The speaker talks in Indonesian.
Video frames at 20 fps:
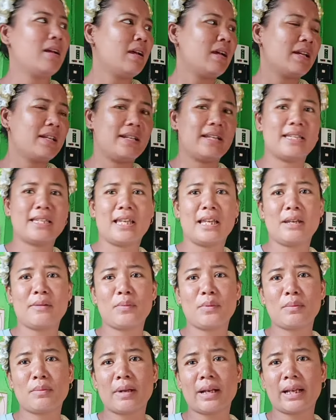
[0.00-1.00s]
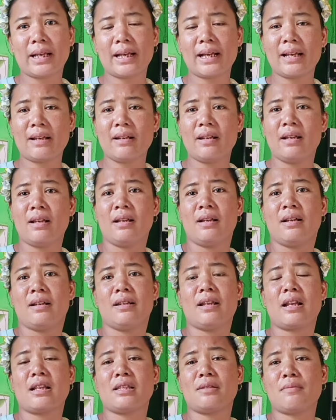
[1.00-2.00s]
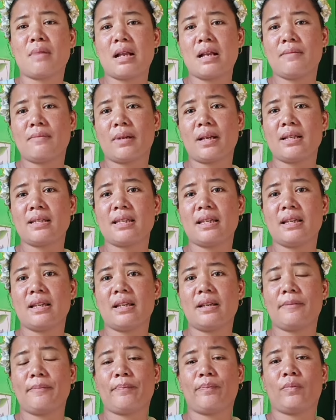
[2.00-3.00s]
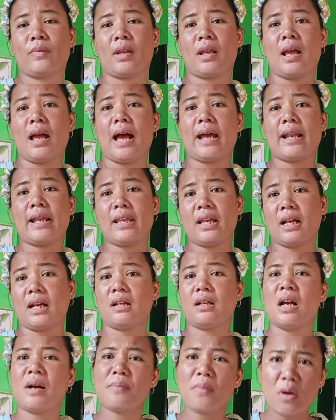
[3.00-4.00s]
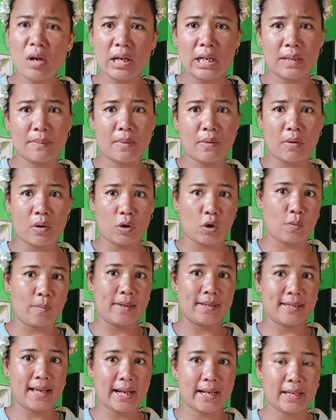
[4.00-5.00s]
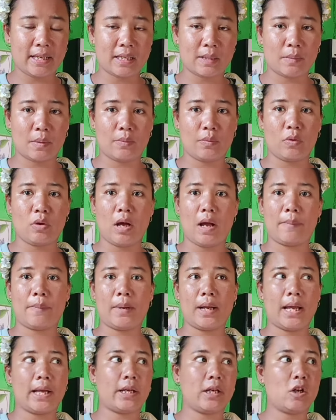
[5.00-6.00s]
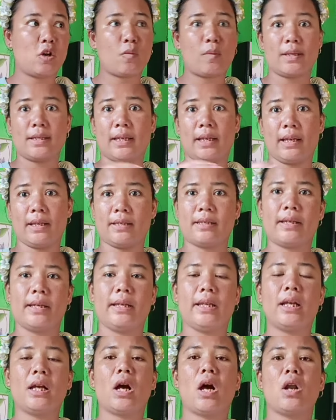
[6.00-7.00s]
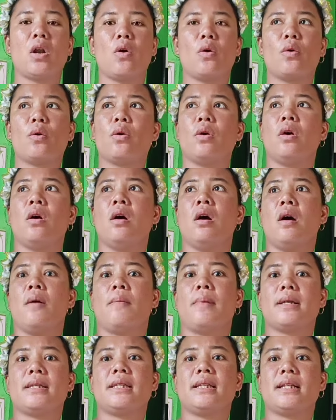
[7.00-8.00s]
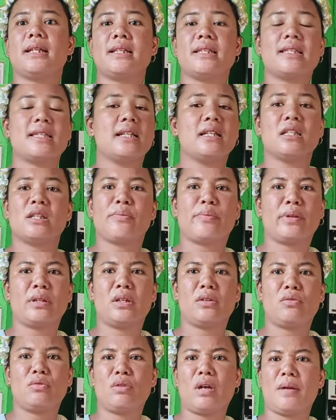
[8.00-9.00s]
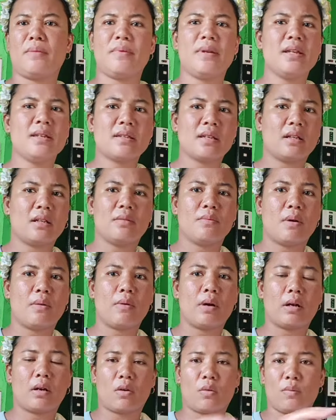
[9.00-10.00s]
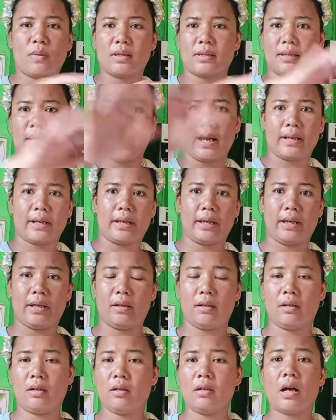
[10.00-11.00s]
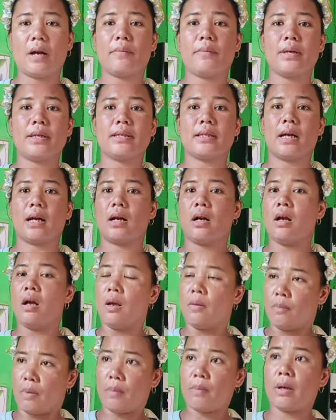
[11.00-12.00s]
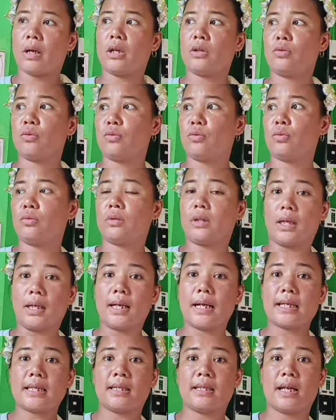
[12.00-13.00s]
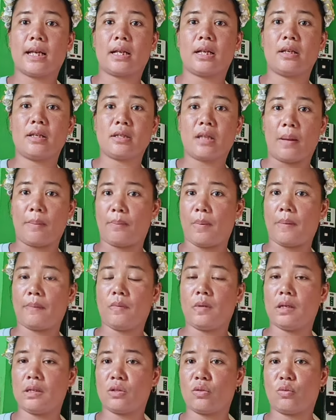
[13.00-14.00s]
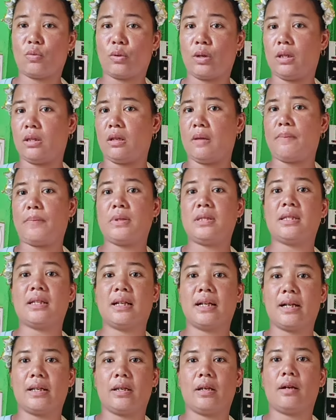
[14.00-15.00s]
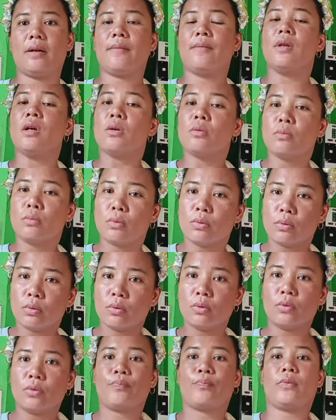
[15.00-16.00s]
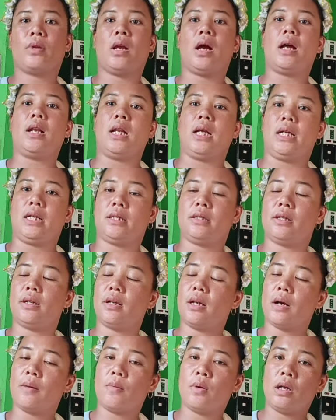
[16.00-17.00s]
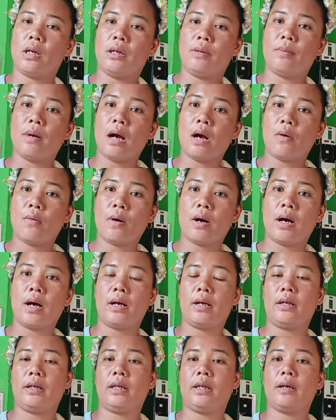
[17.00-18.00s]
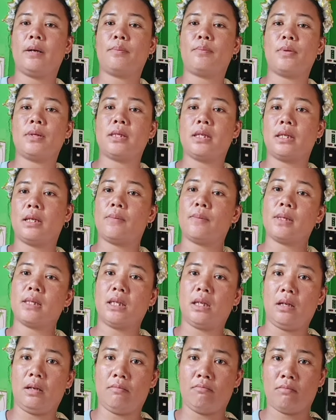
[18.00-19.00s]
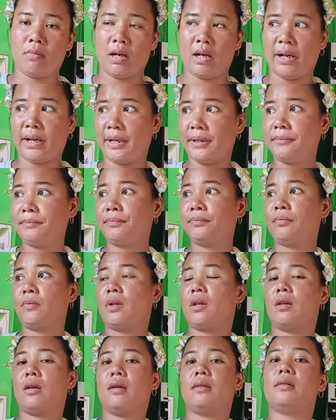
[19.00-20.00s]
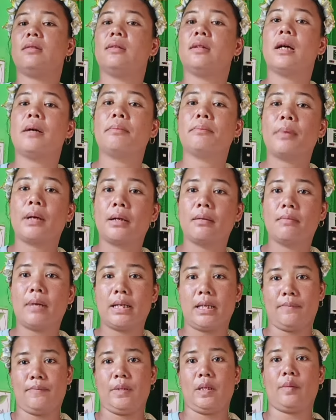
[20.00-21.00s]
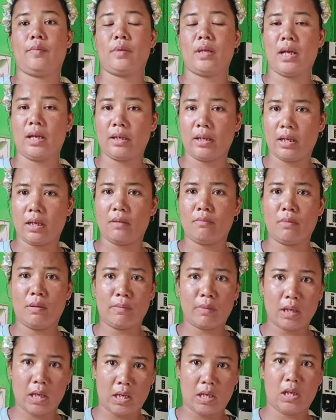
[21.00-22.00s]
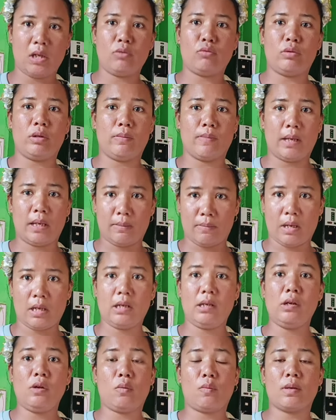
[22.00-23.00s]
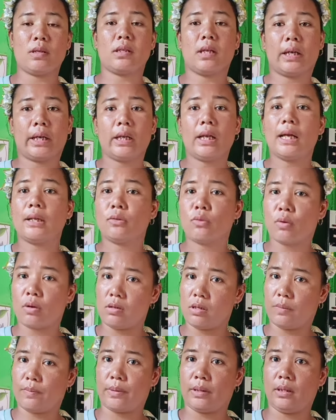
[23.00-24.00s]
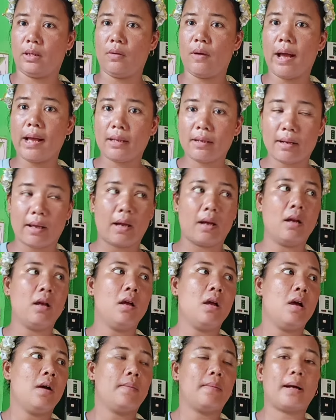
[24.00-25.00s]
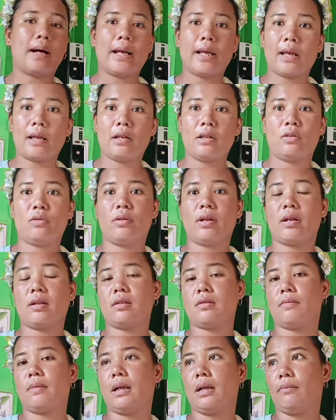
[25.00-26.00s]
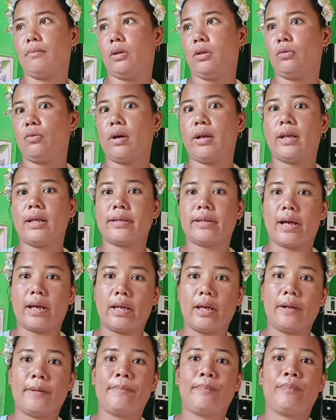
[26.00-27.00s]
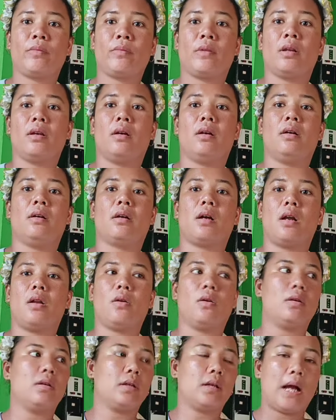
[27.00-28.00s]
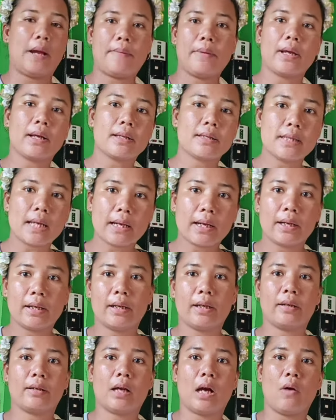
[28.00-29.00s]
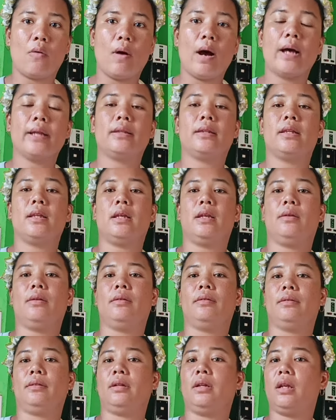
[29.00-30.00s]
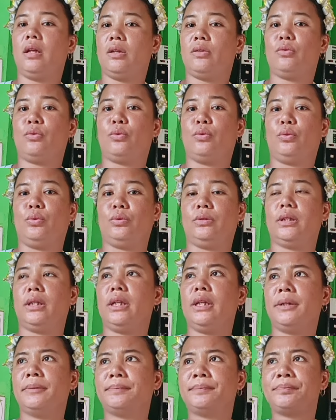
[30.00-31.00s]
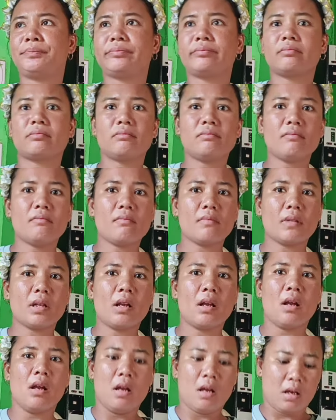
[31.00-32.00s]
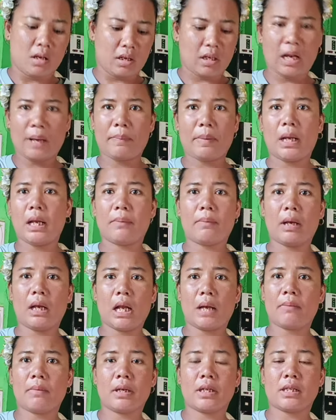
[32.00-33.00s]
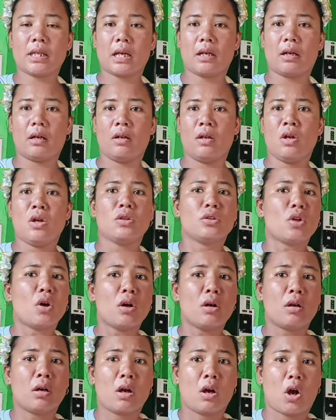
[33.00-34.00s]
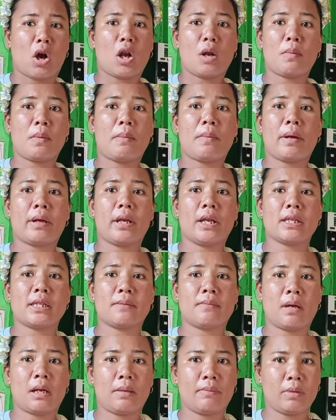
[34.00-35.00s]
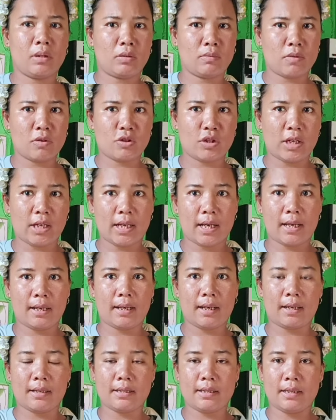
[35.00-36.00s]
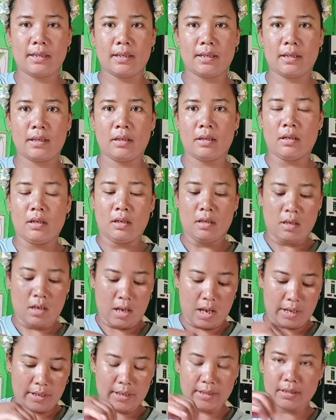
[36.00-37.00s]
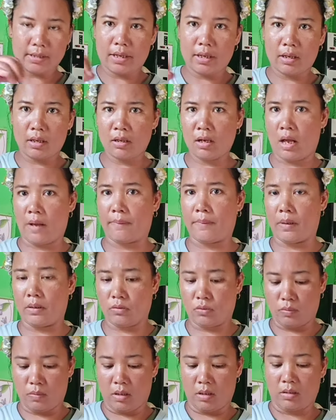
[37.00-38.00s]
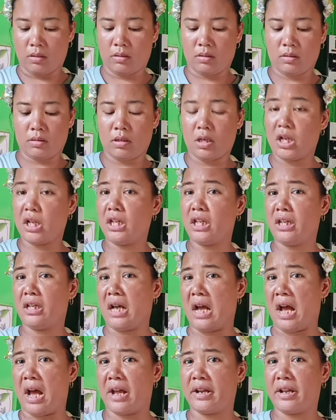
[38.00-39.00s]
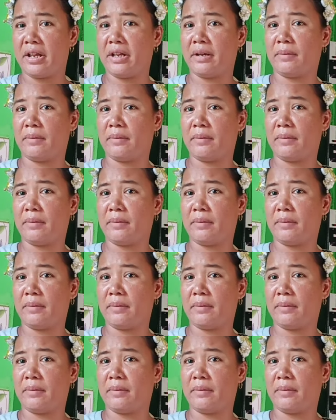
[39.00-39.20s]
di sini pun mereka kan dari semalam kan si anaknya kan nggak dibawa ke rumah sakit sahabat gejala apalagi di rumah sakit sini kalau masih kecil seperti itu nggak bisa dibawa ke rumah sakit nggak bisa memang itu tegas dari sapamnya security penjaganya bu anak kecil nggak boleh dibawa dia fisiknya masih lemah nanti gampang banyak penyakit memang gitu di mana mana di rumah sakit aturan seperti ada makanya itu dari semalam itu adik saya eh, kalau kami yang menjaga dengan Kak Wati gitu jadi Kenapa lama-lama di sana? Tuh, kalau memang dia semalam itu mau jaga anak si adik saya kenapa coba? Ini nggak ada yang